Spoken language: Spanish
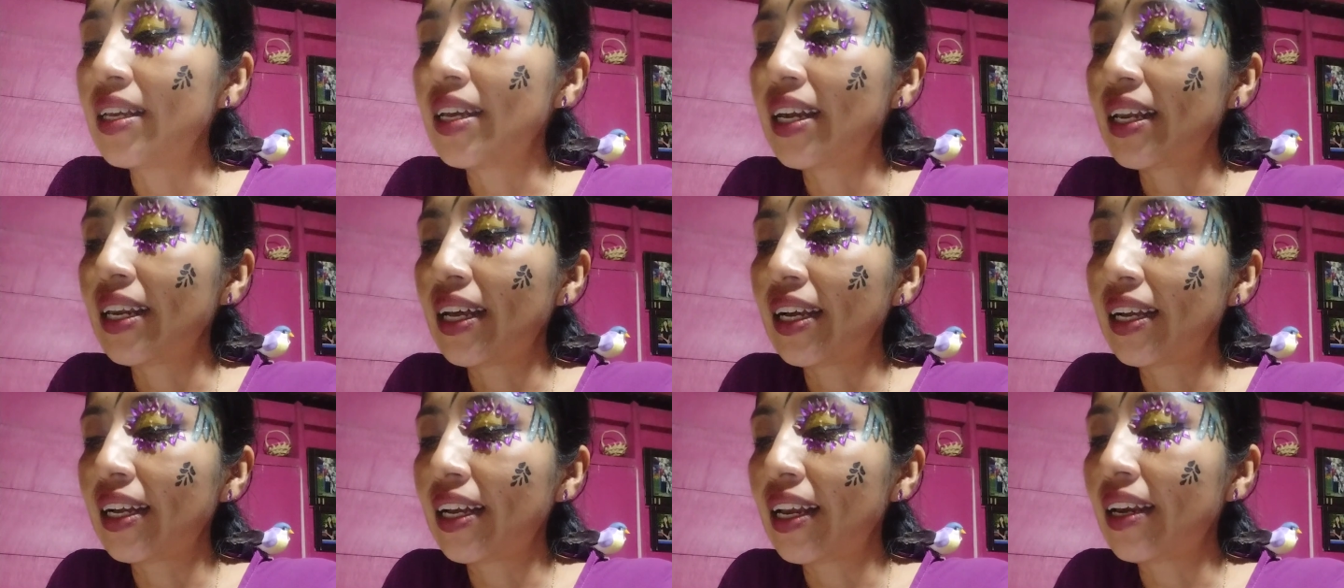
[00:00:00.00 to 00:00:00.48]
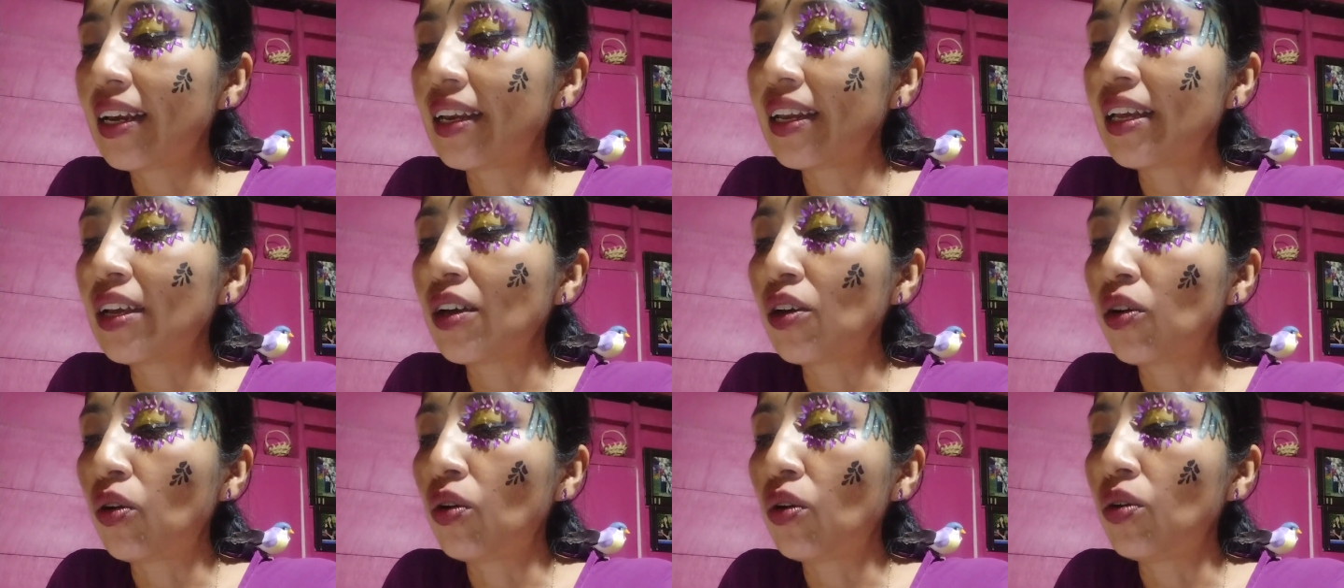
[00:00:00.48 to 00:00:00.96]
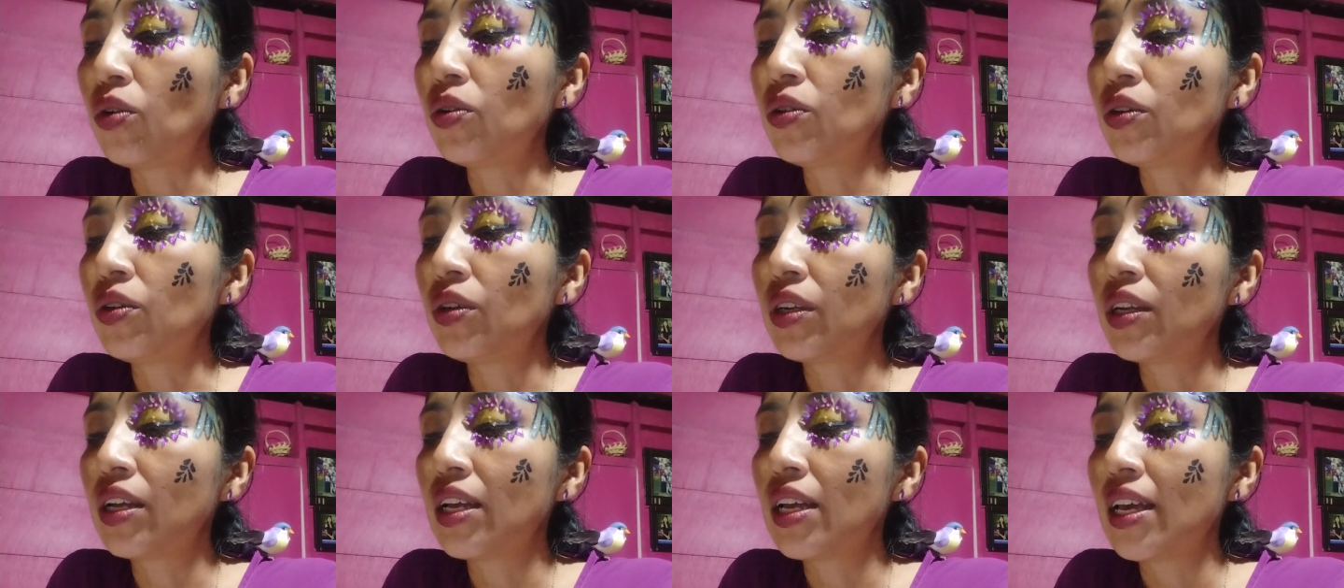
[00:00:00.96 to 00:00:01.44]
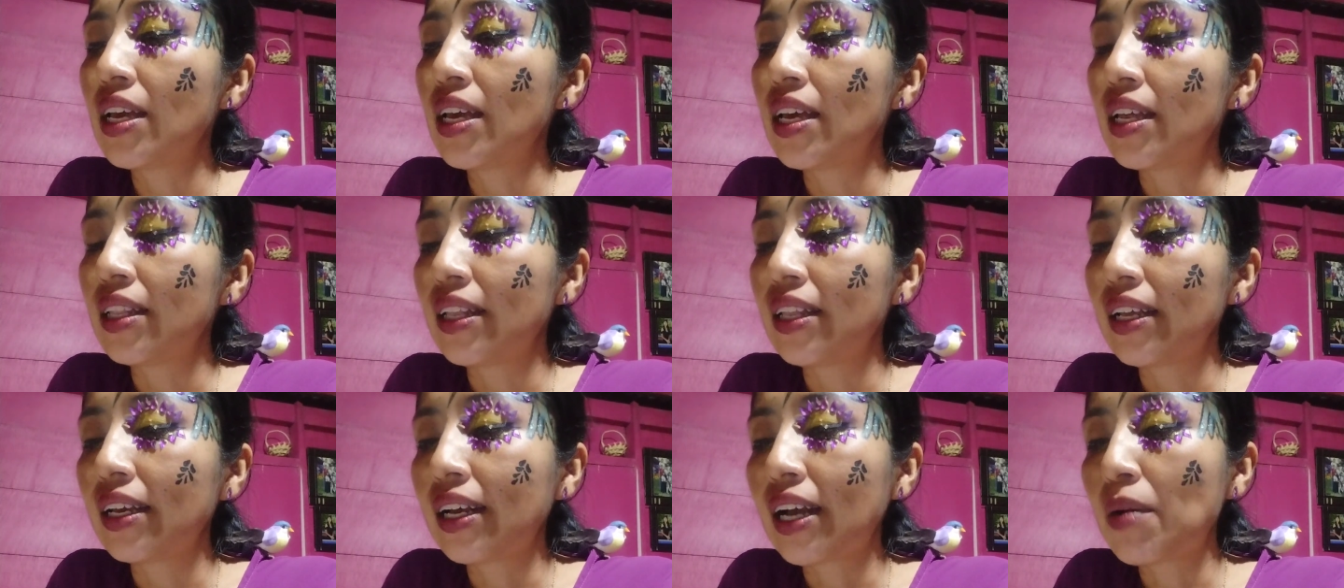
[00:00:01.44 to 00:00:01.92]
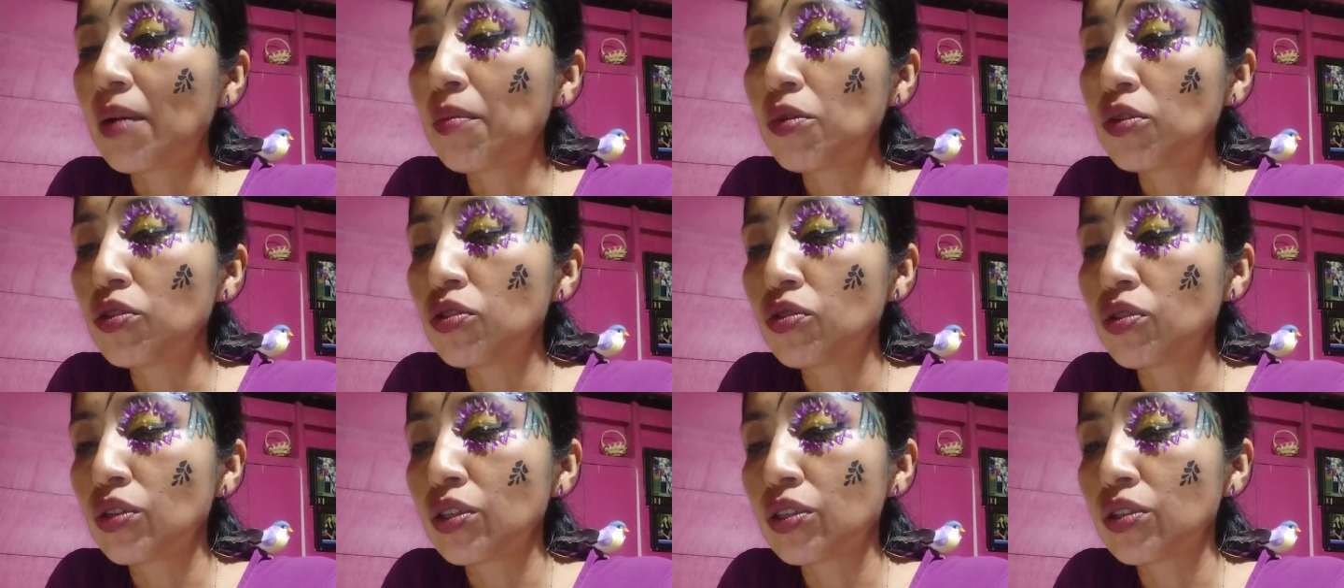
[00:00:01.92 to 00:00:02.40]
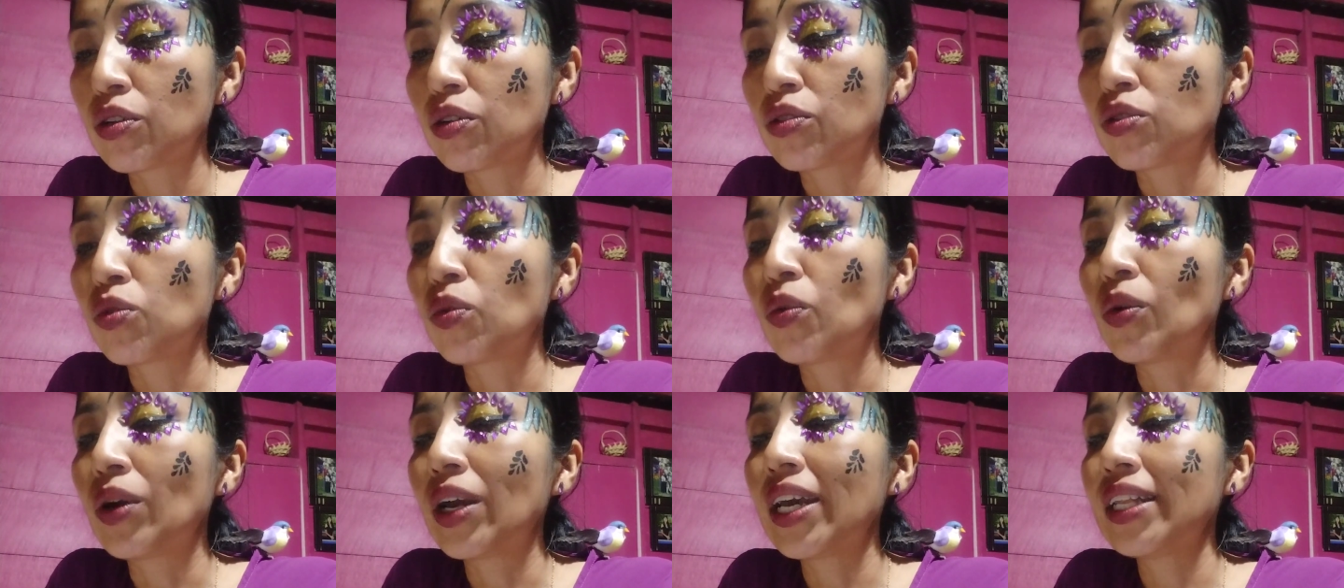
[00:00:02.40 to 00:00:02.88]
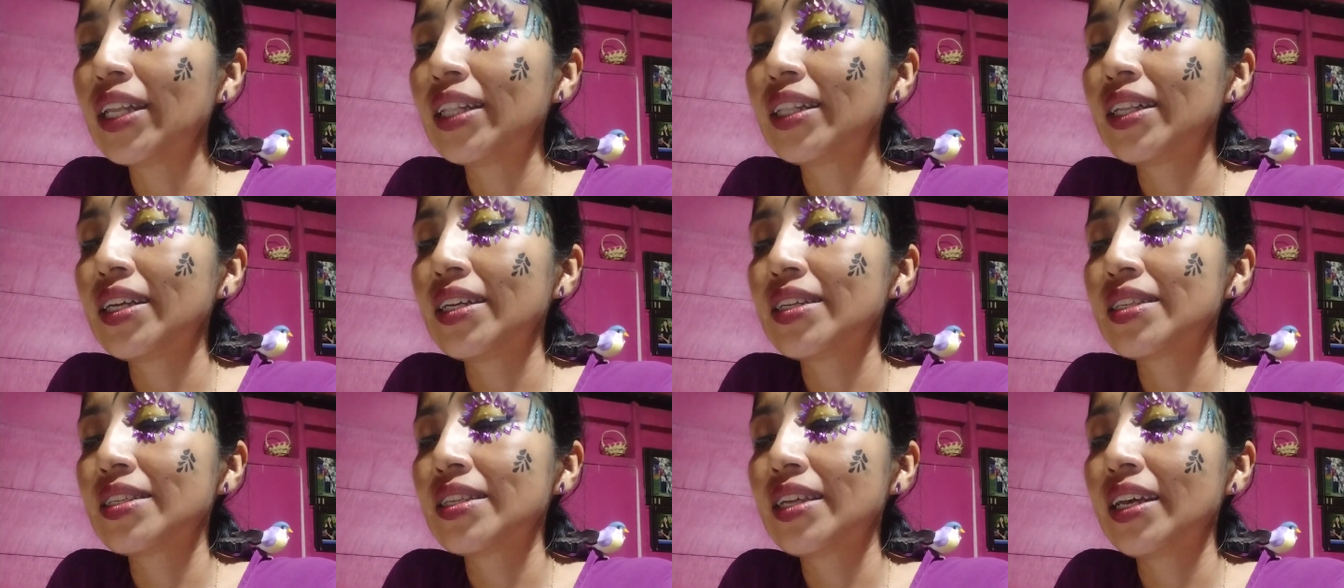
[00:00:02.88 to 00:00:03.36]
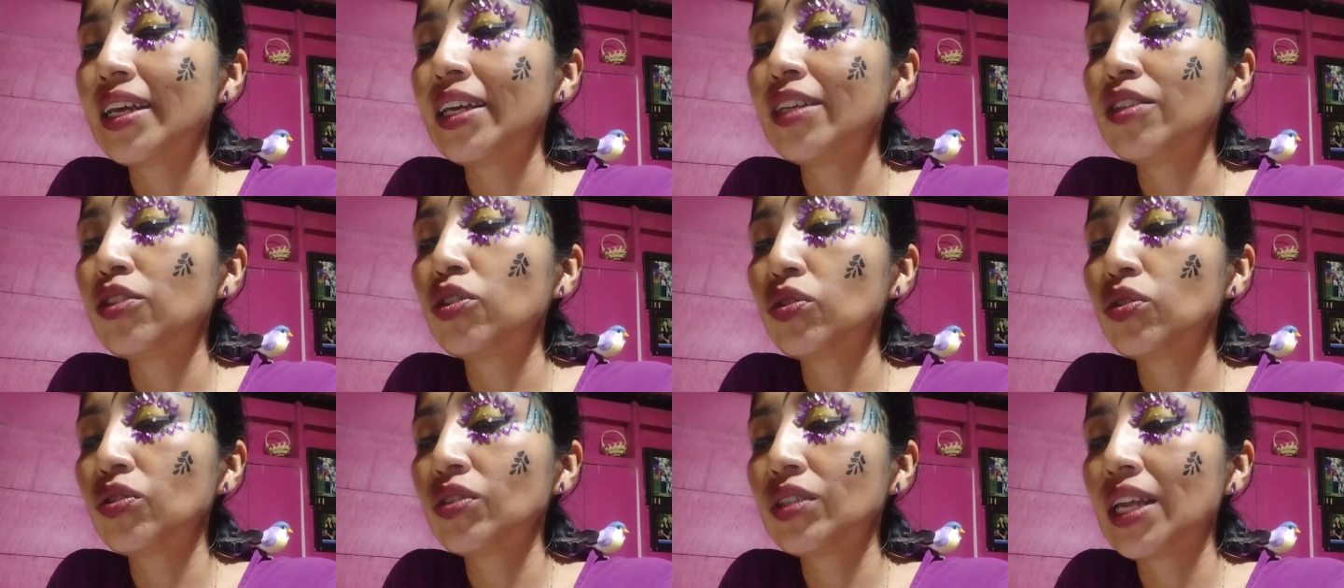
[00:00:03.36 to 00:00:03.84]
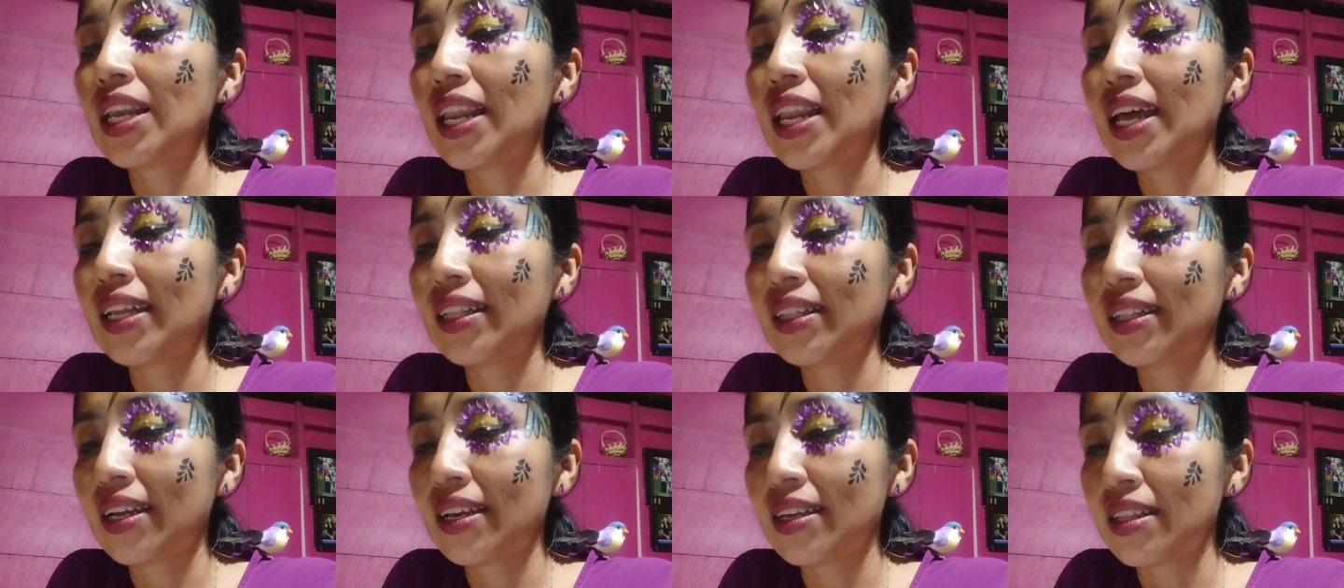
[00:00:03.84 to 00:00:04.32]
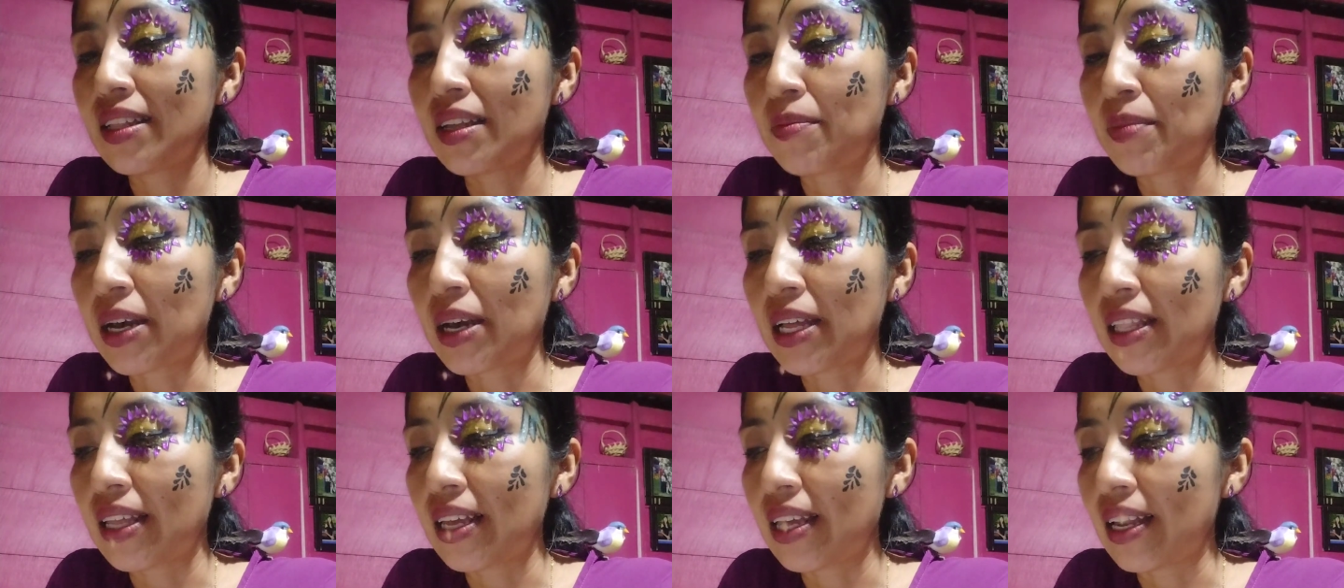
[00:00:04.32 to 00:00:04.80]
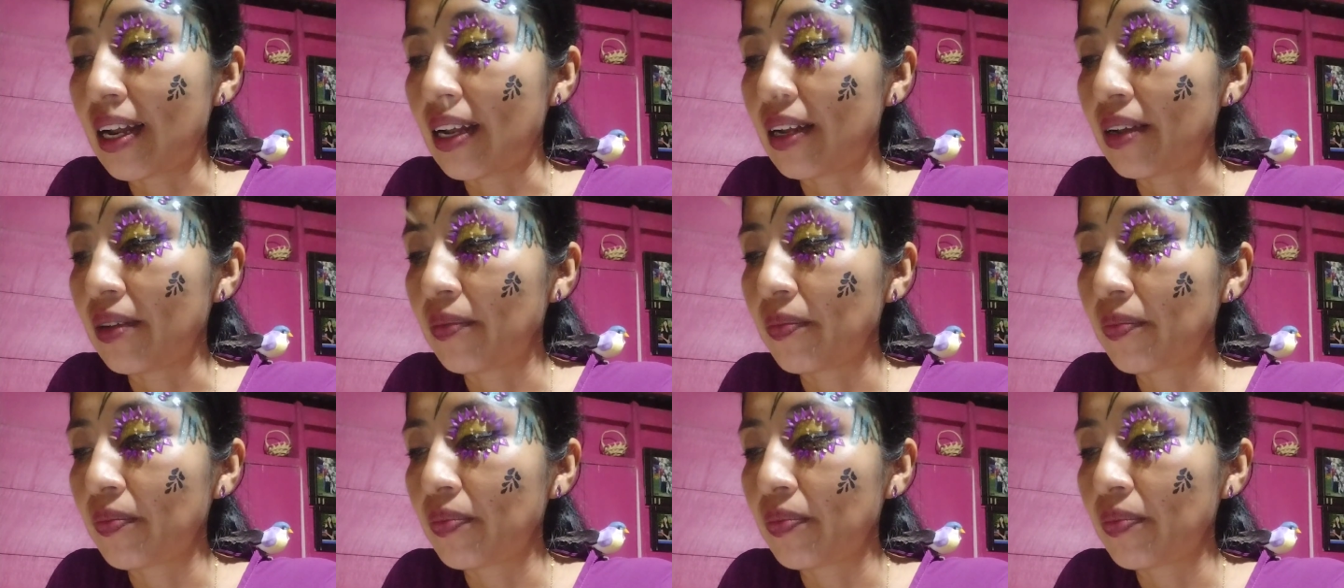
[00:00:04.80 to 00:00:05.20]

Allá en aquel rincón dejamos nuestros juguetes hechos de lata y de madera,